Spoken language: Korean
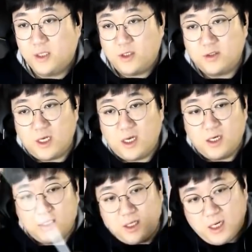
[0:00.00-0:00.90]

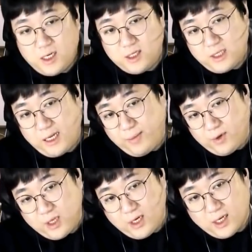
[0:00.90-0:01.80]
청상아리 네가
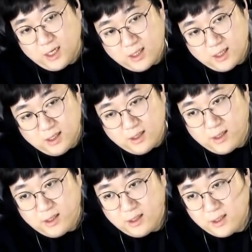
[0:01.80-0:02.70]
4번 해라
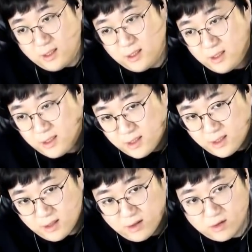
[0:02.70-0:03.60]
어. 네
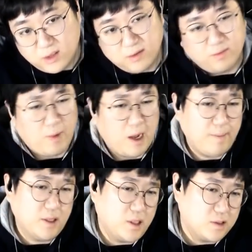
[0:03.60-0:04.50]
알겠습니다 어 근데
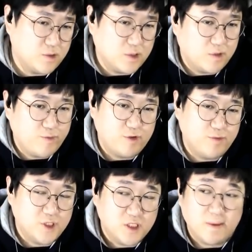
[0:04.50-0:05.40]
막판 나 솔직히 그
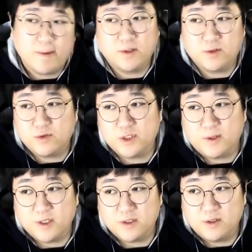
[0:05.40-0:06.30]
부분 진짜 마음에 안 들어 솔직히
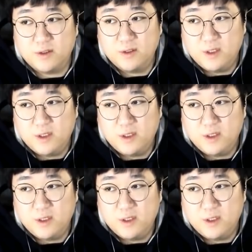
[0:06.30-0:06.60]
말해서